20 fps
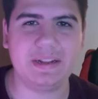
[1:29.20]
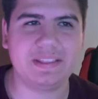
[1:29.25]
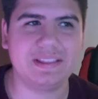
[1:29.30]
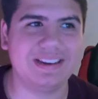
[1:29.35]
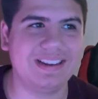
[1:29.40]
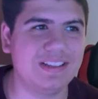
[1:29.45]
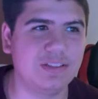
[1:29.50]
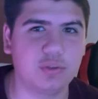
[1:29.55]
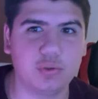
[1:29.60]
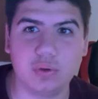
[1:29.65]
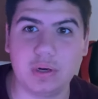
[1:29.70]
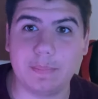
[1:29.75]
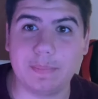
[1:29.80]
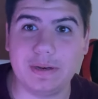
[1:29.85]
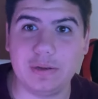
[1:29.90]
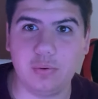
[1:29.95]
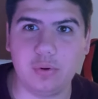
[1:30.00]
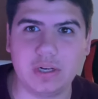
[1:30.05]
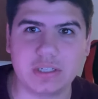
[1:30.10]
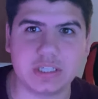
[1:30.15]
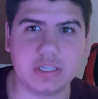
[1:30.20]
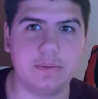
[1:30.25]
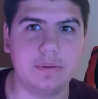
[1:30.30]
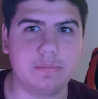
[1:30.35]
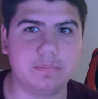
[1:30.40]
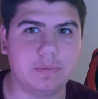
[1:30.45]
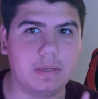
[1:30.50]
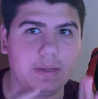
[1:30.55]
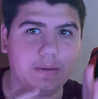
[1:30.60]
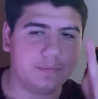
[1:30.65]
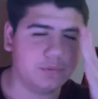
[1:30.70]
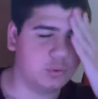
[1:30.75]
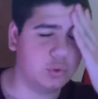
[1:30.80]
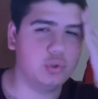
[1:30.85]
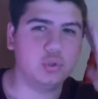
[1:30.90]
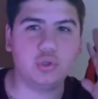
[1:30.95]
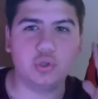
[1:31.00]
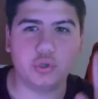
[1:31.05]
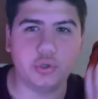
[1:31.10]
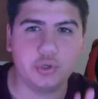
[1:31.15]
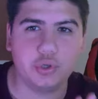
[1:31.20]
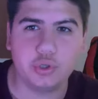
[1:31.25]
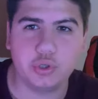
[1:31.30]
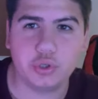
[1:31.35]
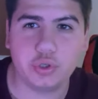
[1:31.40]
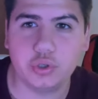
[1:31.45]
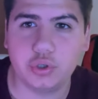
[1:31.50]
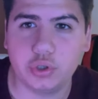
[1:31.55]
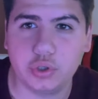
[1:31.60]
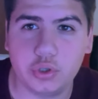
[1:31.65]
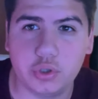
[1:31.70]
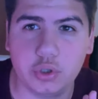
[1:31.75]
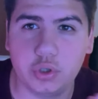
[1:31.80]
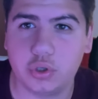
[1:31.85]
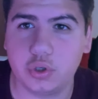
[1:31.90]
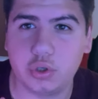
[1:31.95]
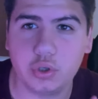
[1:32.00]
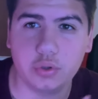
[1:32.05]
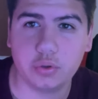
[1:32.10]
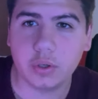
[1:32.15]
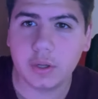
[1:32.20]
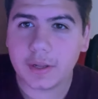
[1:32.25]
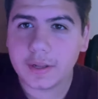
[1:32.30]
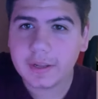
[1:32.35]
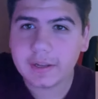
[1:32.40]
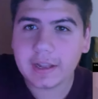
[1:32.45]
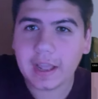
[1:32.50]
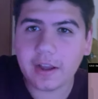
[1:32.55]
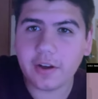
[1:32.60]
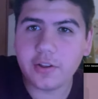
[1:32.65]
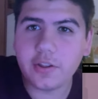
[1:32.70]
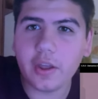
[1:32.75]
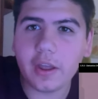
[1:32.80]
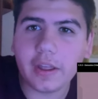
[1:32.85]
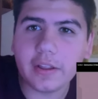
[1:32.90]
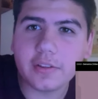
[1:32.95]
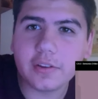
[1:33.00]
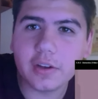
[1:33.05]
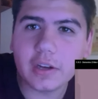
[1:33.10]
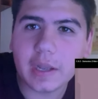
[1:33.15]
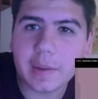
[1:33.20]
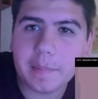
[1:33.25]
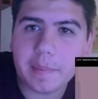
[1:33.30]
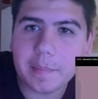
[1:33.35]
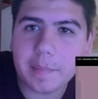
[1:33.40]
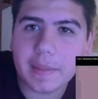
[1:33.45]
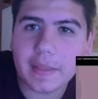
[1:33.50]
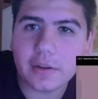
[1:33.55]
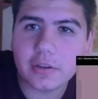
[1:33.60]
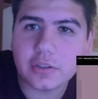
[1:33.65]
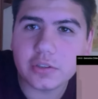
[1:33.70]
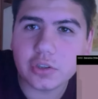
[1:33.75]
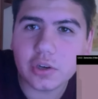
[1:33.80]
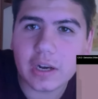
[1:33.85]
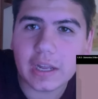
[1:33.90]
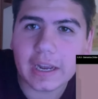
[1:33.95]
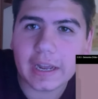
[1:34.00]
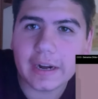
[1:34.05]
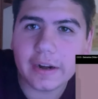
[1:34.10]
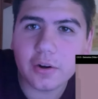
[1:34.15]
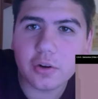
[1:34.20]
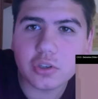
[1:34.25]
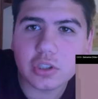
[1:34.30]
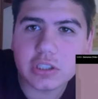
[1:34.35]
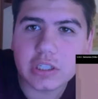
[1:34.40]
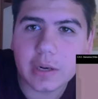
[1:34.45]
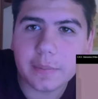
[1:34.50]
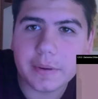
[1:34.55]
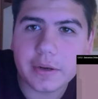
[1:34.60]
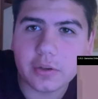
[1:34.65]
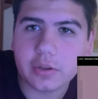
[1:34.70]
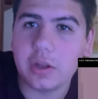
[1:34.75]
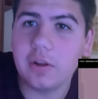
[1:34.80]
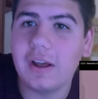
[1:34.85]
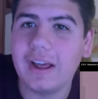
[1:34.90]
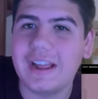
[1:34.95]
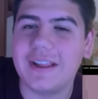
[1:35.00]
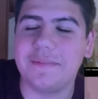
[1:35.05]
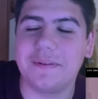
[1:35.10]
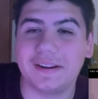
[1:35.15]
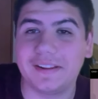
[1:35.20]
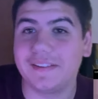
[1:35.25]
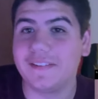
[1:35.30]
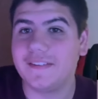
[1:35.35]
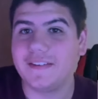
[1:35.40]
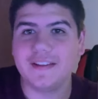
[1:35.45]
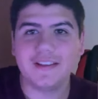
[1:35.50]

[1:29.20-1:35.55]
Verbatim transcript: parece la intro de una película así, en plan. ¿Qué coño es esto? Es que me he dado yo en la cara, no sé si lo habéis notado. Ahí vale.